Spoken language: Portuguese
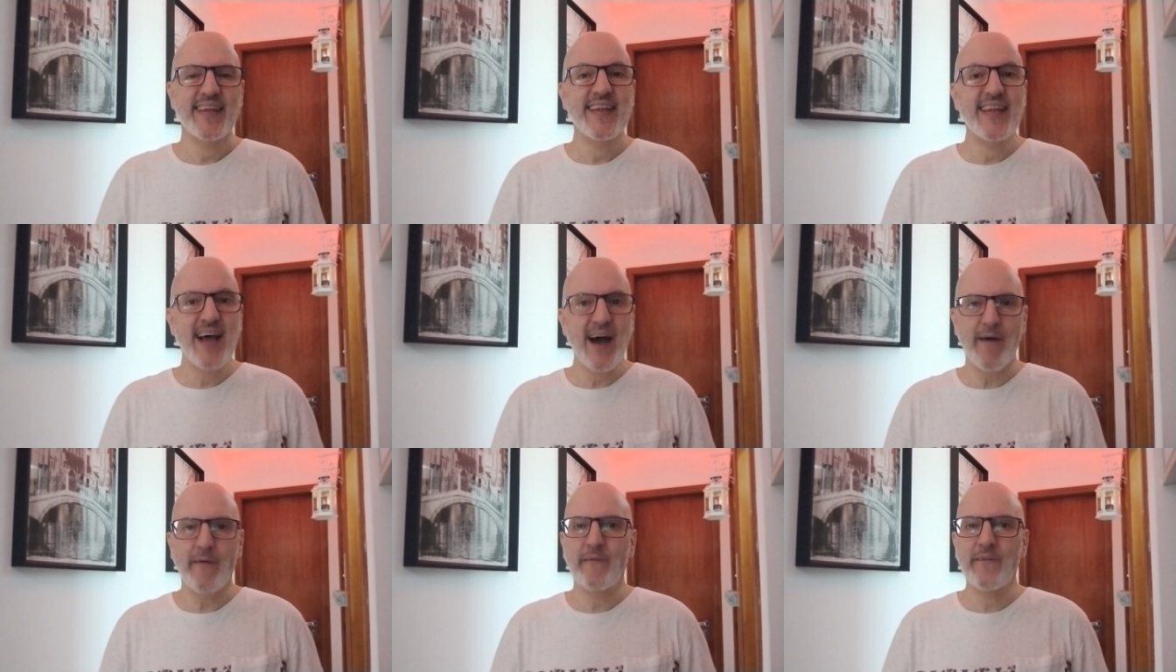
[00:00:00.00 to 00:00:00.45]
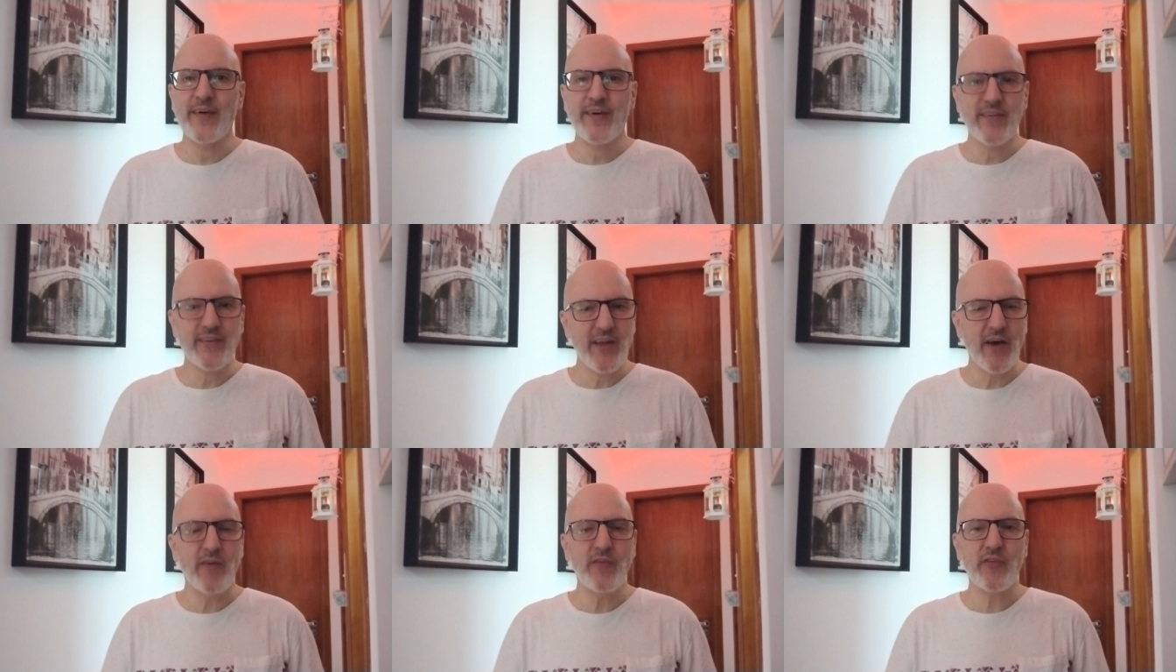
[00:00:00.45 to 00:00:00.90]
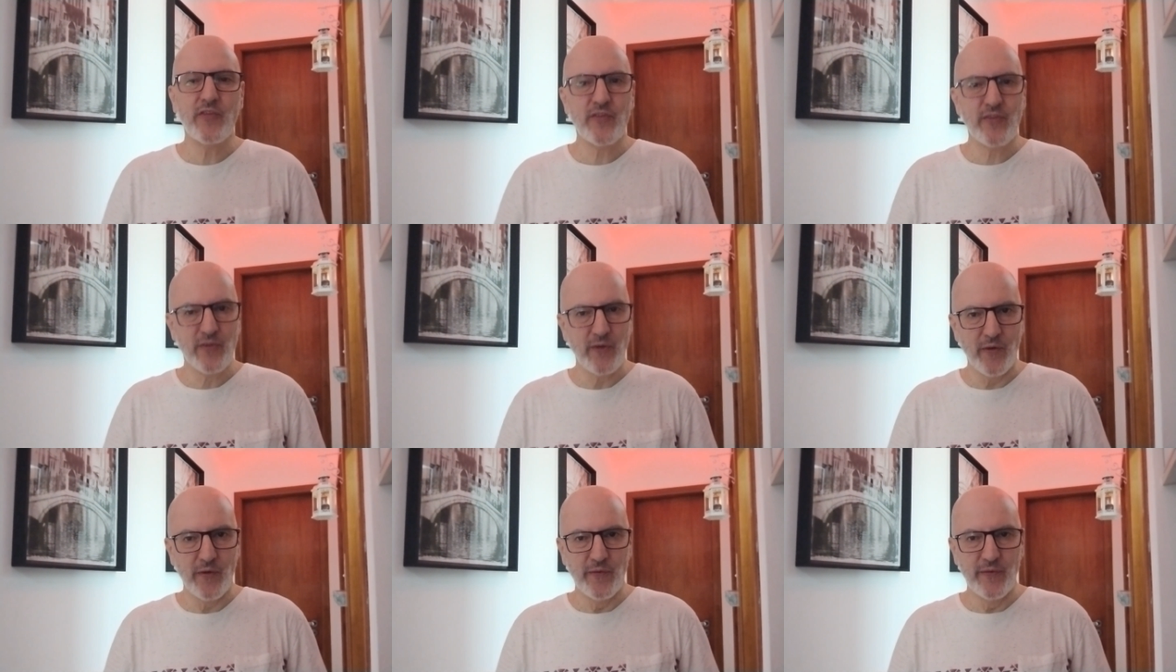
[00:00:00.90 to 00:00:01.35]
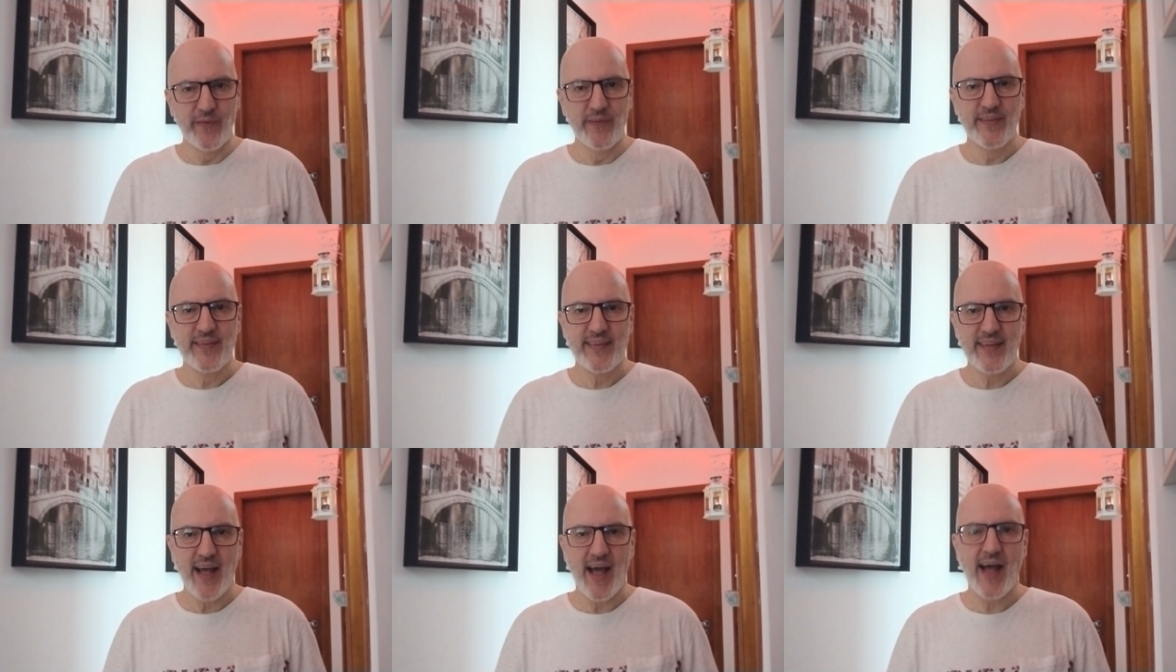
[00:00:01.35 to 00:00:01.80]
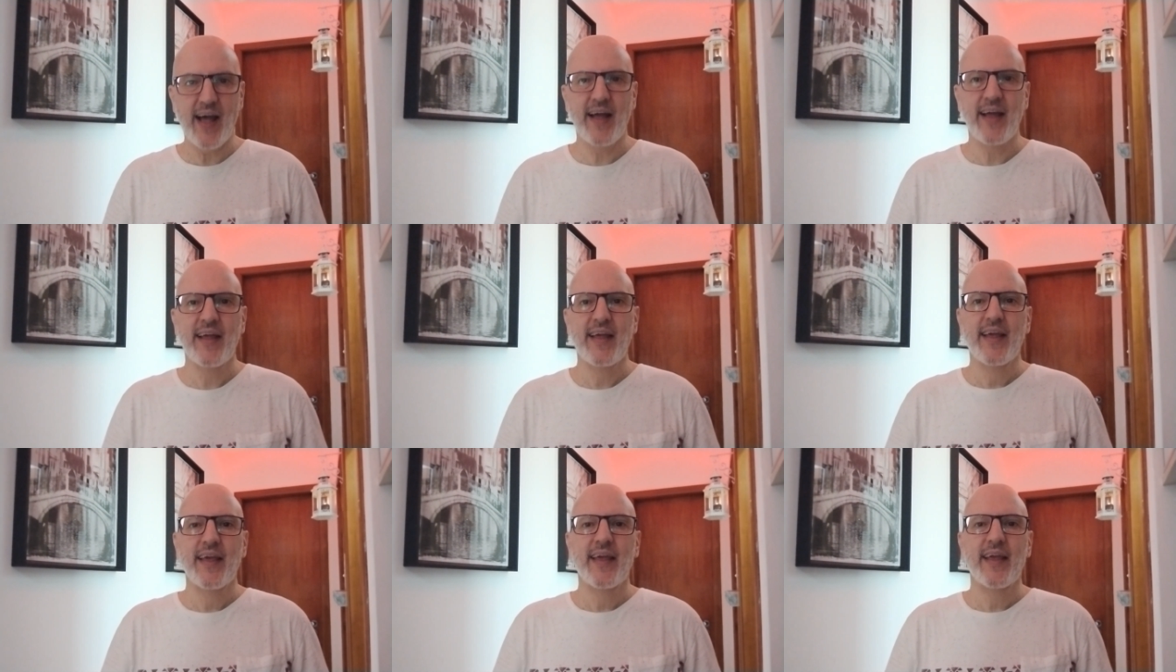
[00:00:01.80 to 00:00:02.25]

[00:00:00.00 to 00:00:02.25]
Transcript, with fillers: Não, eu não sou, tá?